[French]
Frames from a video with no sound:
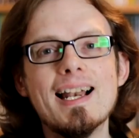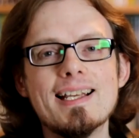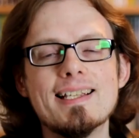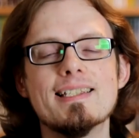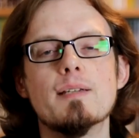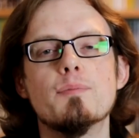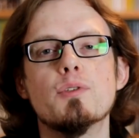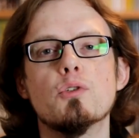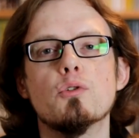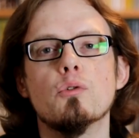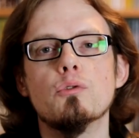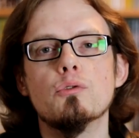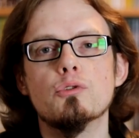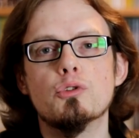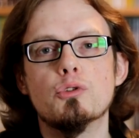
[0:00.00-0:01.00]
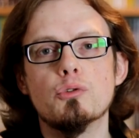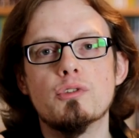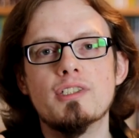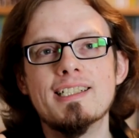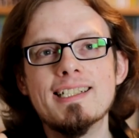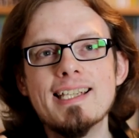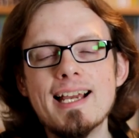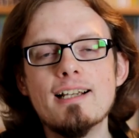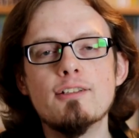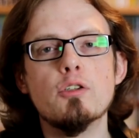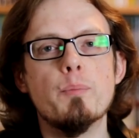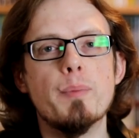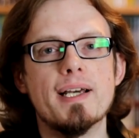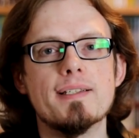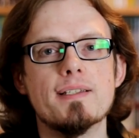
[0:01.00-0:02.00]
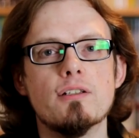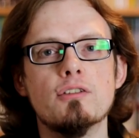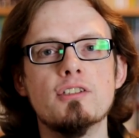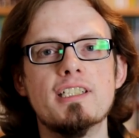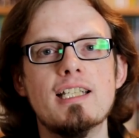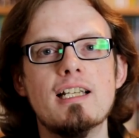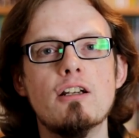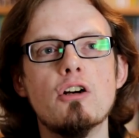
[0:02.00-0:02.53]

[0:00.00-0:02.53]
l'exception de quelques personnes qui,